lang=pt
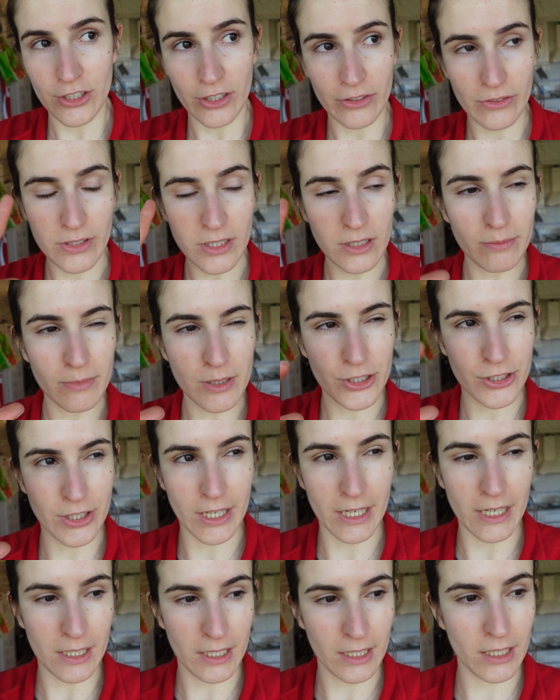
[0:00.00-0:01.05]
já consigo
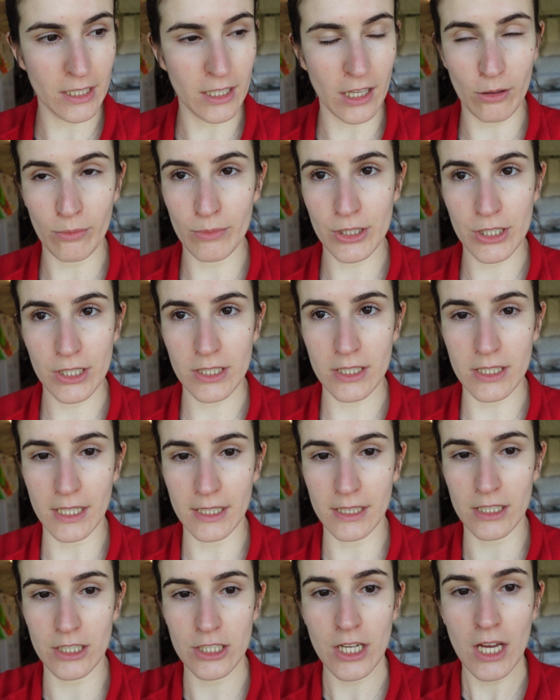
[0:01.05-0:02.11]
manjericar aqui algumas
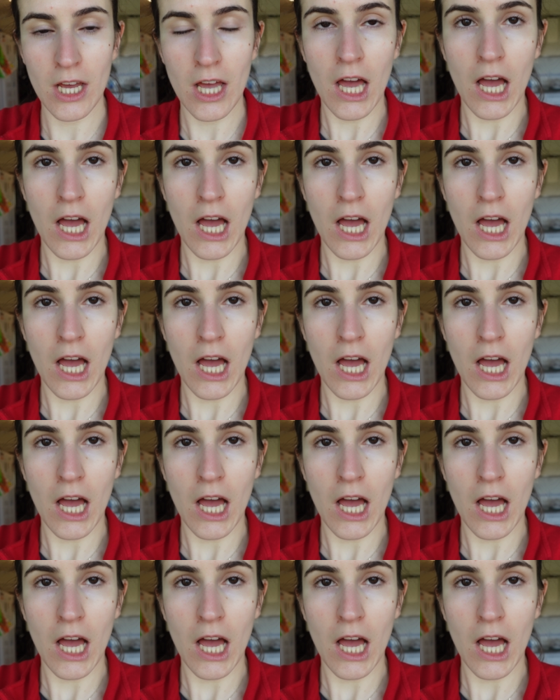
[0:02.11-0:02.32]
receitas,